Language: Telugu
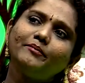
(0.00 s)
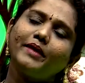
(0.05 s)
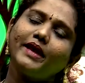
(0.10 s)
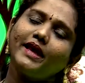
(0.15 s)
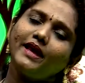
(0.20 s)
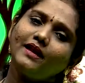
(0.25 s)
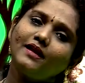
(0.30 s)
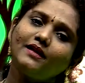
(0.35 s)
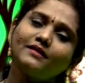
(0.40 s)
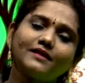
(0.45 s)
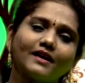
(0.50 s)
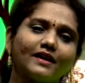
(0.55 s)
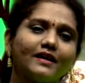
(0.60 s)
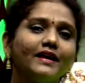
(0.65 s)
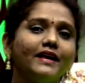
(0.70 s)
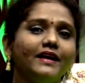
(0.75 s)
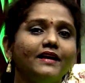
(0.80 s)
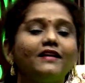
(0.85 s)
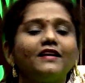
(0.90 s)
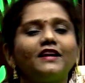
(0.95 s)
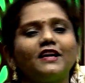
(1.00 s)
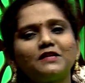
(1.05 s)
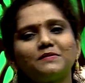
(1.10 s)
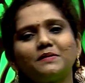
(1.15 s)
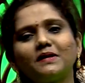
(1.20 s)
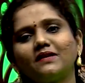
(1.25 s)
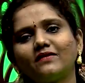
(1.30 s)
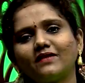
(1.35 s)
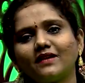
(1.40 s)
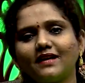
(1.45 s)
మెయిన్గా తన
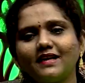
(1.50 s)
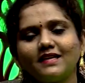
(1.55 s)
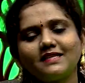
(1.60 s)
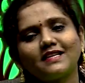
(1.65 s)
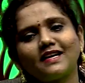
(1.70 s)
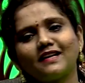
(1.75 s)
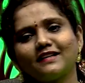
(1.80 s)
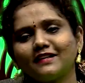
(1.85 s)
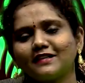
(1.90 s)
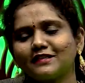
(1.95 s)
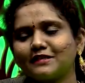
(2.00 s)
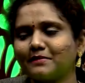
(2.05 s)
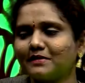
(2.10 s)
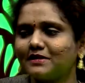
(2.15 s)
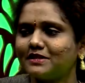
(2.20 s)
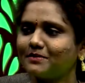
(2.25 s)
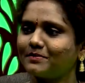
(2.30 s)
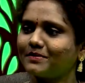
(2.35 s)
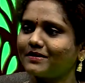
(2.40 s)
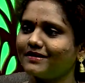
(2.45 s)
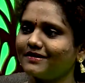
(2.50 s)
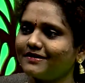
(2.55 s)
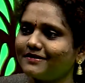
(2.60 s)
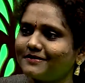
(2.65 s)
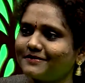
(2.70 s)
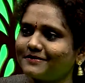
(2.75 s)
ఎంకరేజ్మెంట్ వల్లనే స్టార్ట్ చేసినామని చెప్పాలి